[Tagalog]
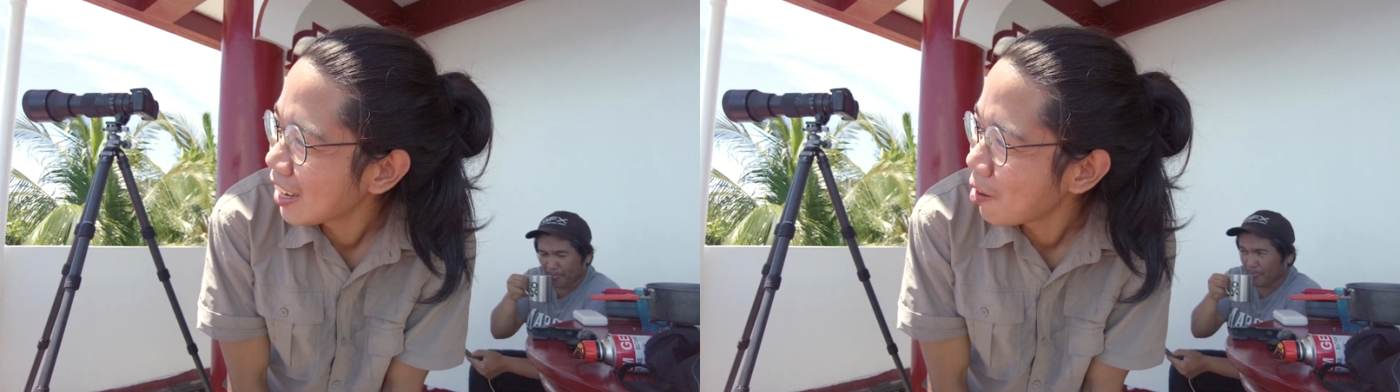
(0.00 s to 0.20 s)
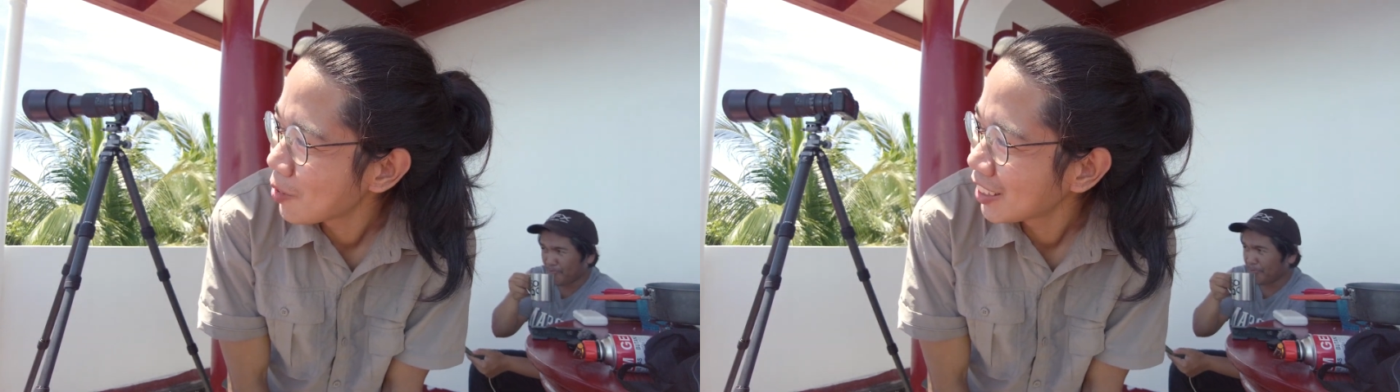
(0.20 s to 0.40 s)

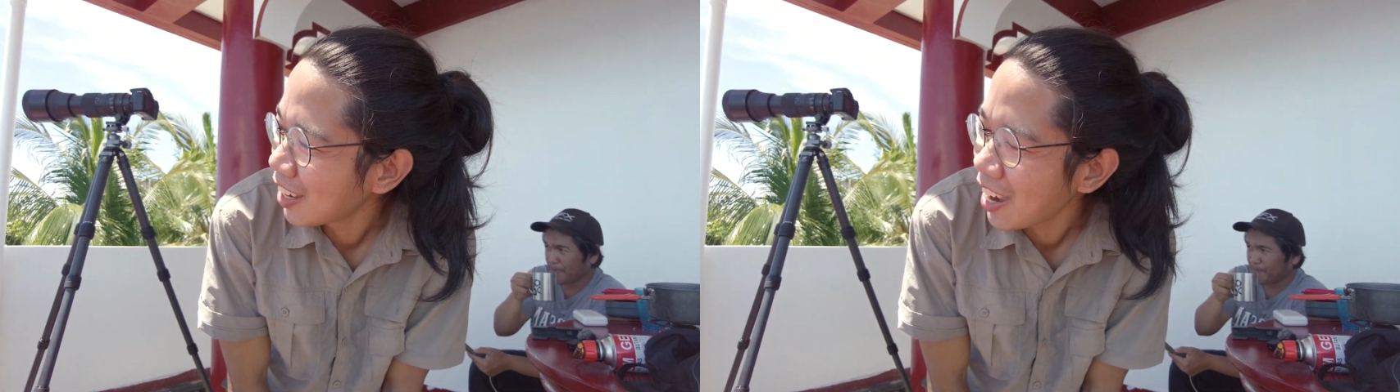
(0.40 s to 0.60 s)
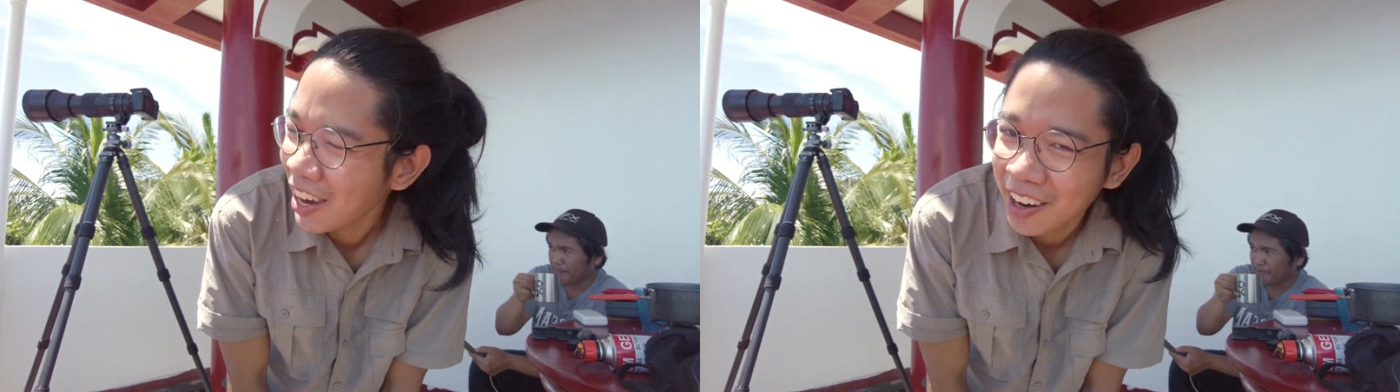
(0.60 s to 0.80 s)
gamit
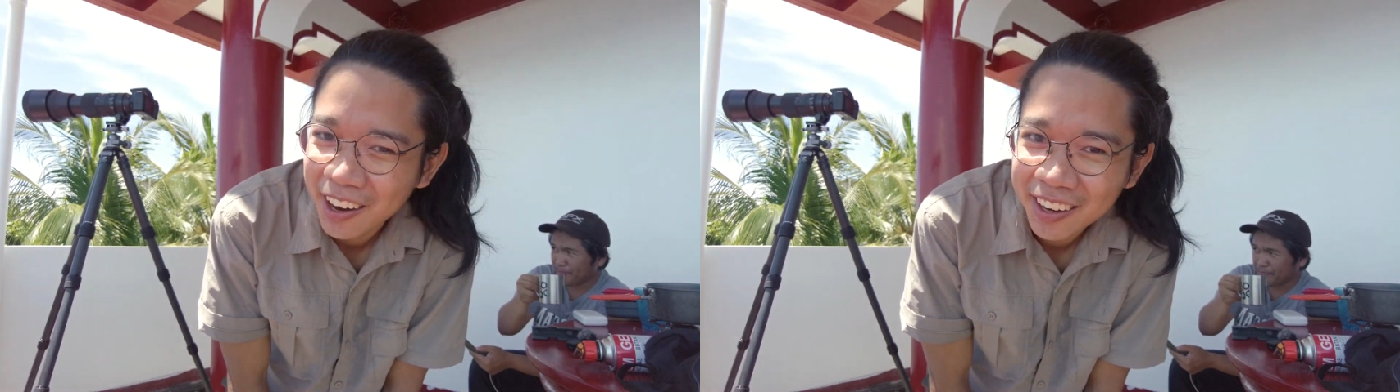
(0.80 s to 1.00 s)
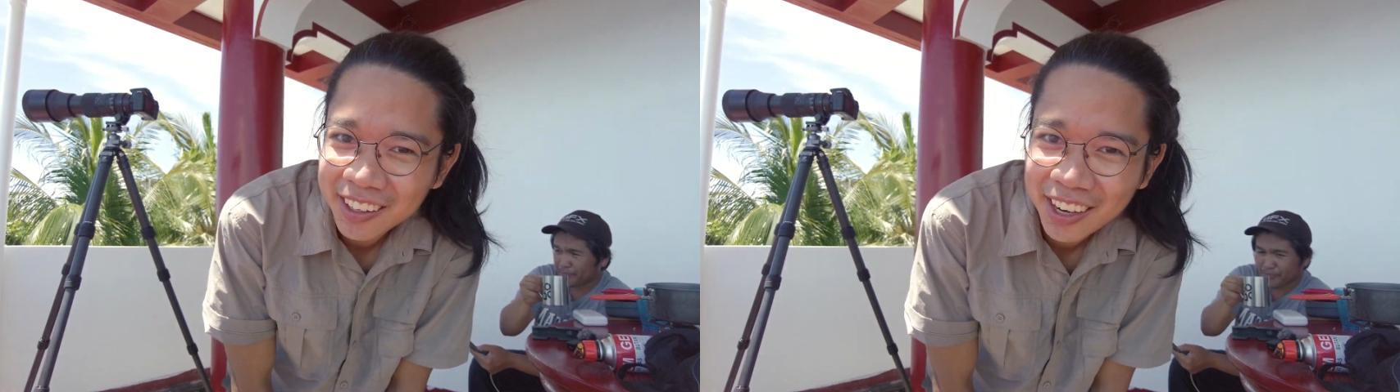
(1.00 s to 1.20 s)
ang
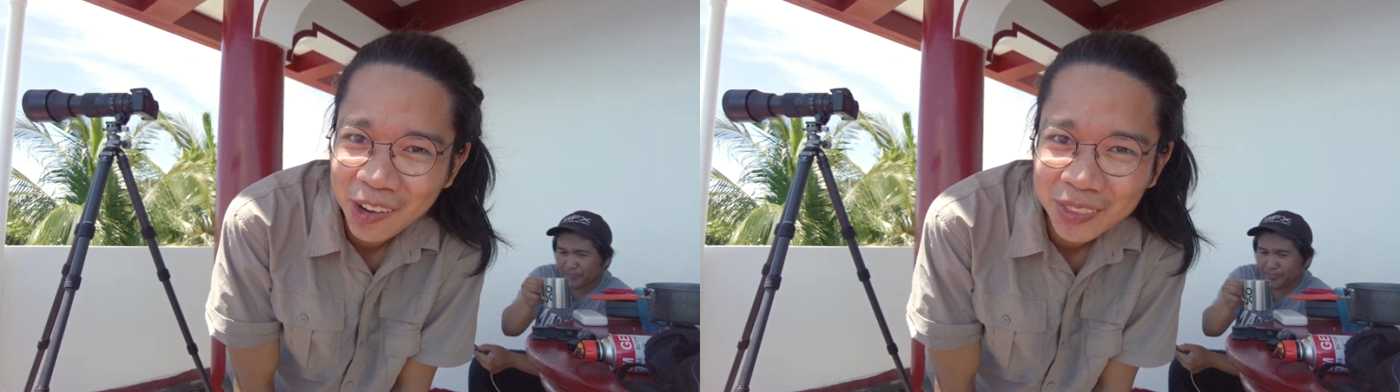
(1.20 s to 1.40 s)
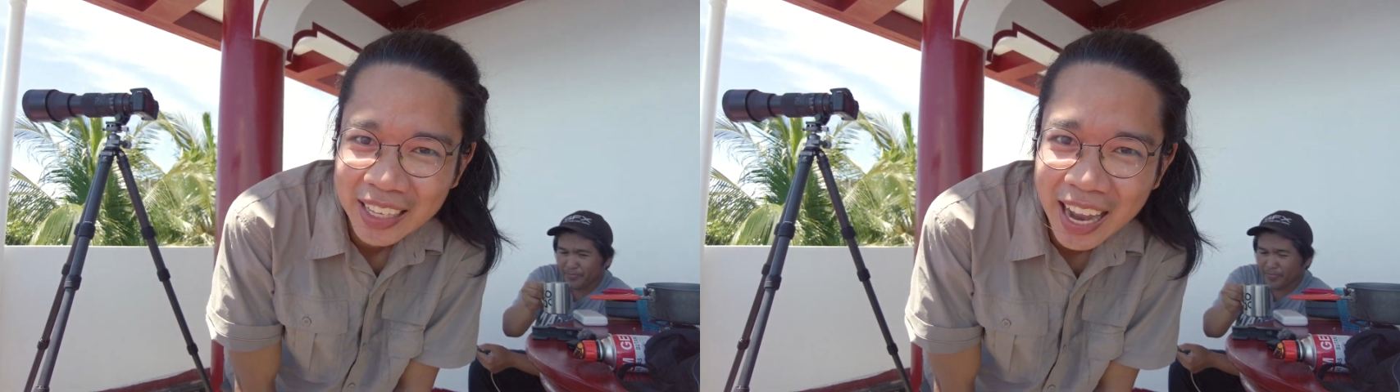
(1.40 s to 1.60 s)
IR
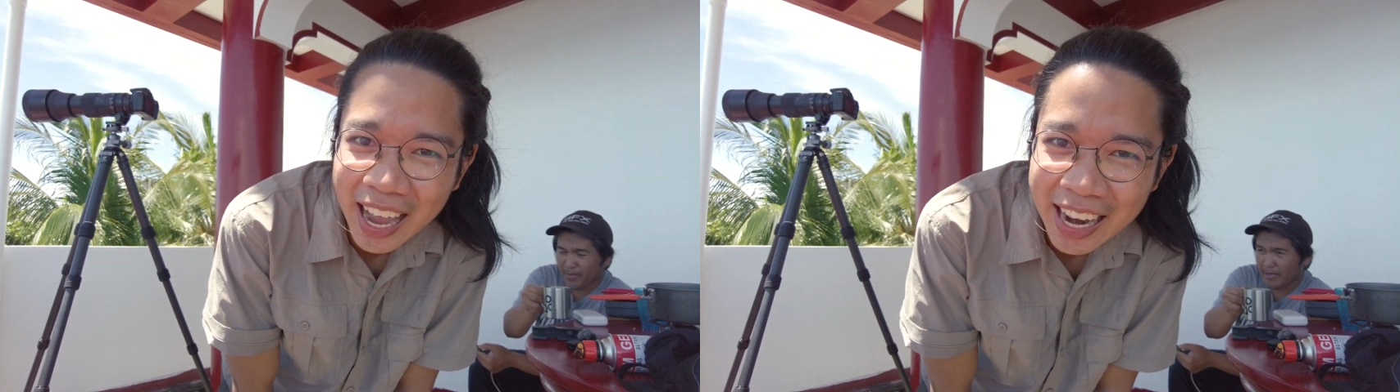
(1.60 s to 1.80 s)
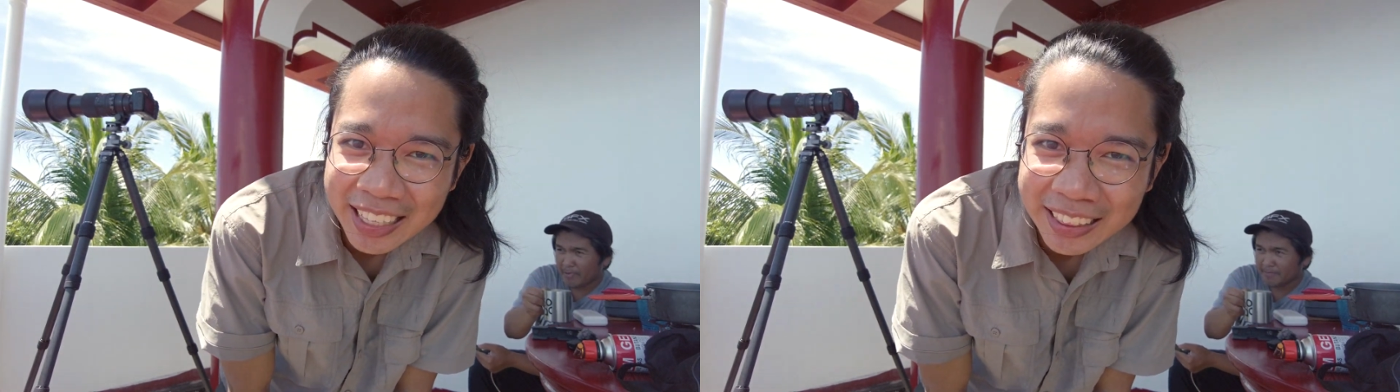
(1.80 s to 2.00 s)
ngayon
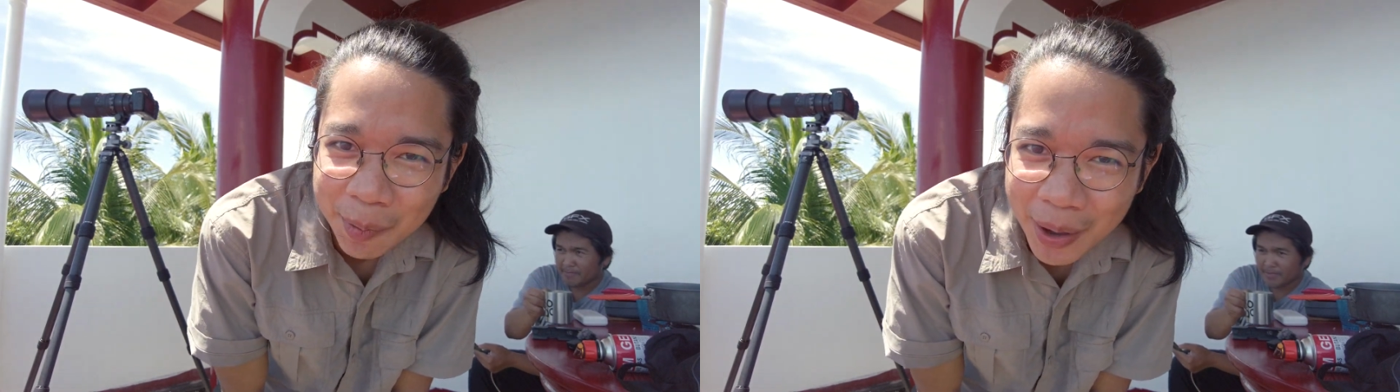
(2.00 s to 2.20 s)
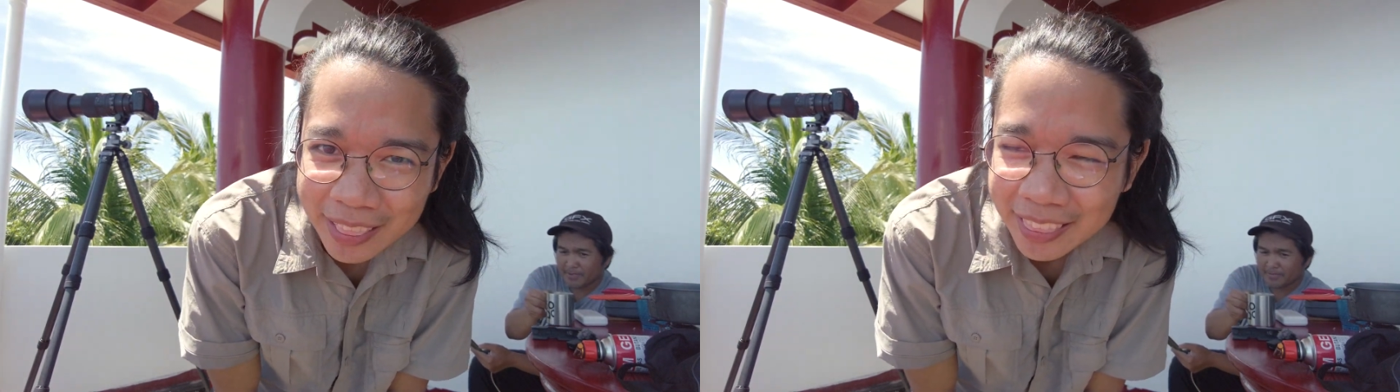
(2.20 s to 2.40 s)
tanghaling
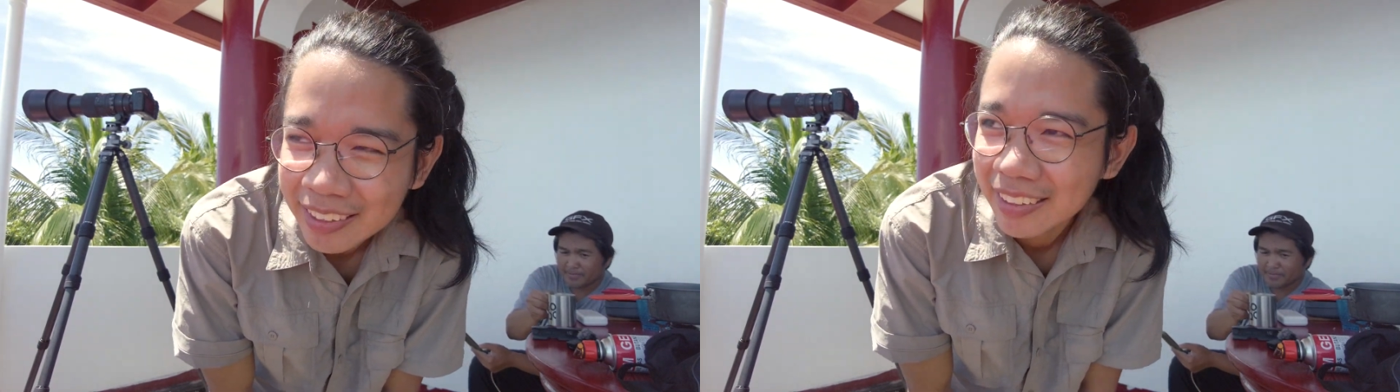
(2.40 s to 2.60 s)
tapat